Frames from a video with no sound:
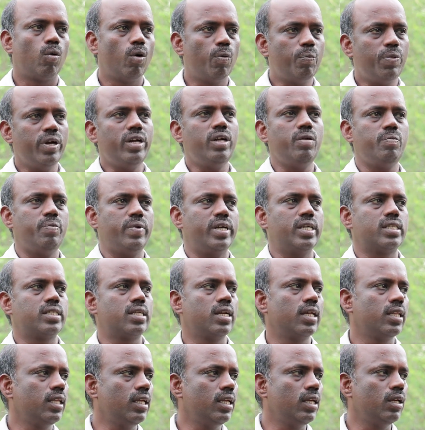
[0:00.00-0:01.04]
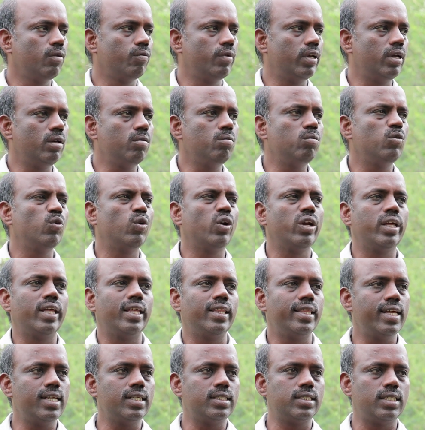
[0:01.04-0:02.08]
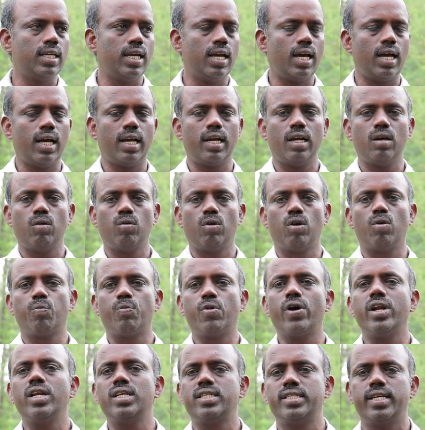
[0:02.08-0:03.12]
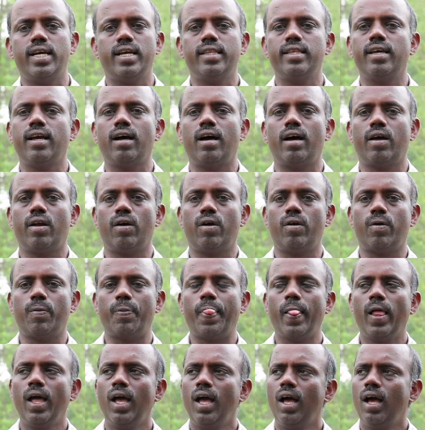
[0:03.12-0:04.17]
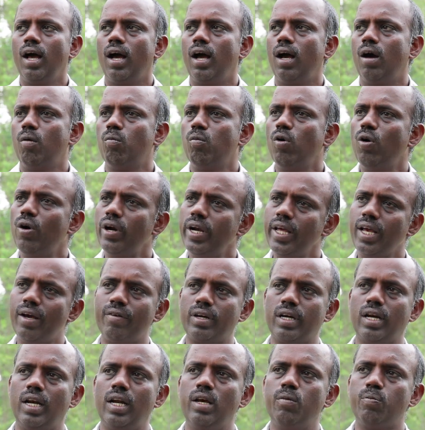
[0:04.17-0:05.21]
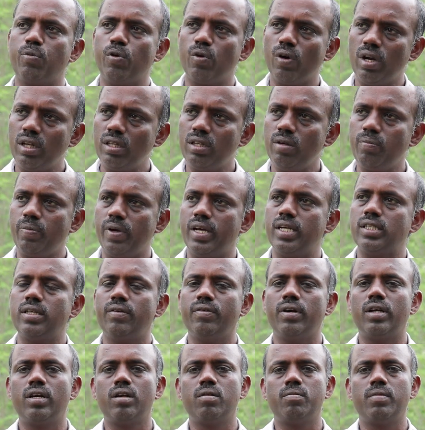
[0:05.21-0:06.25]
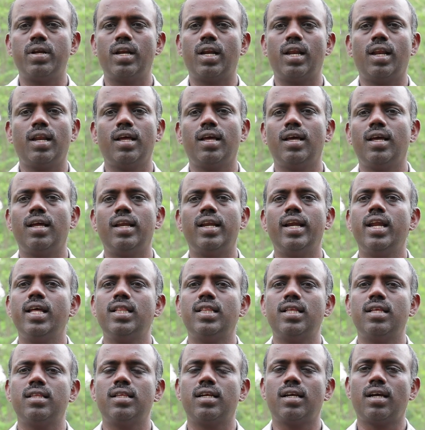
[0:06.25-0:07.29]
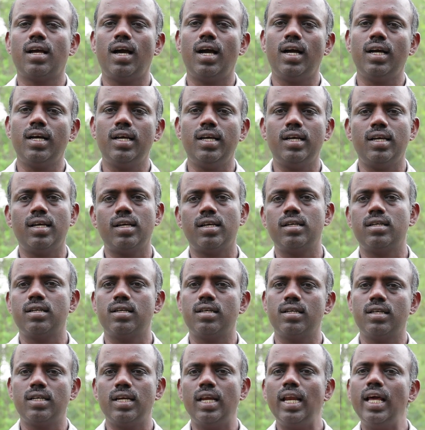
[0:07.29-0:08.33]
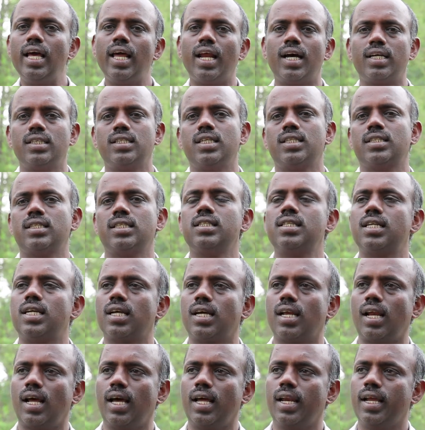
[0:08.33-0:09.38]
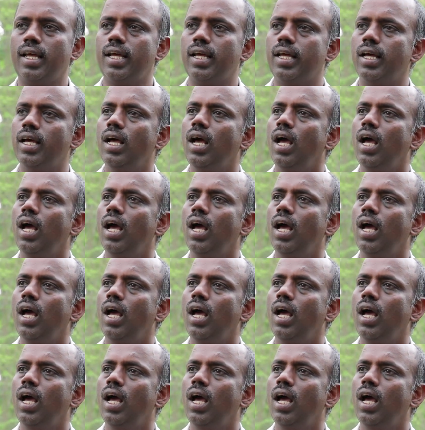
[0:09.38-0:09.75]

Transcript: ஒப்பிட்டு பேசினது வெறும் ஒரு எதிர்ச்சியான ஒரு புகழ்ச்சி அதிகாரம் மோடி அவர்களை புகழ்ந்து பேச வேண்டும் என்று நினைத்ததற்காக இளையராஜா செஞ்சுருக்கிறாரு